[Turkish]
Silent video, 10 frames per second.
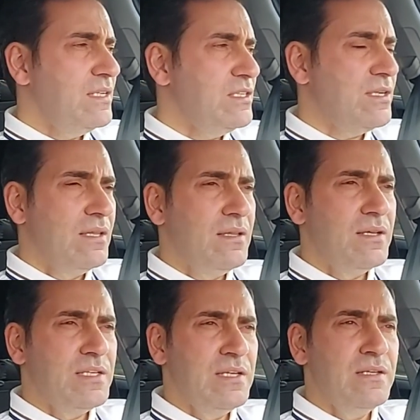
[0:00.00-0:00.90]

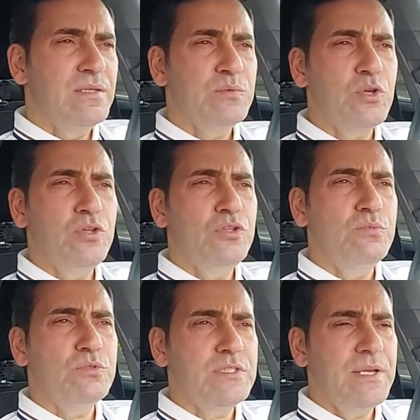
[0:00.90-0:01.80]
inşallah yiyelim
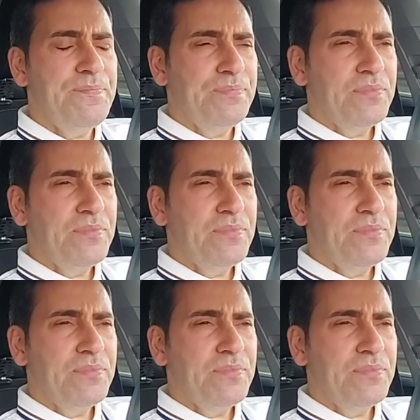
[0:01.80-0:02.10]
gönlümüze,